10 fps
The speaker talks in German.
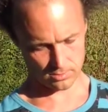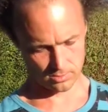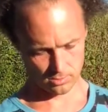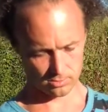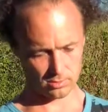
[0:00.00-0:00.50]

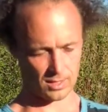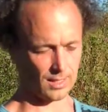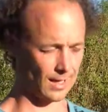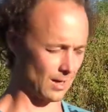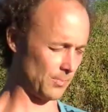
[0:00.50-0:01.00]
und
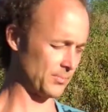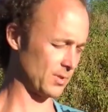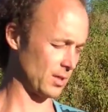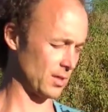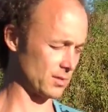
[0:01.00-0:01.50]

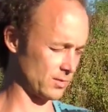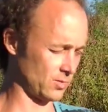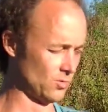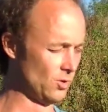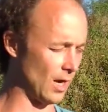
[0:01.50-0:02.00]
geglaubt hast
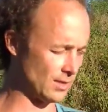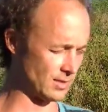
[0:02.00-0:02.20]
du als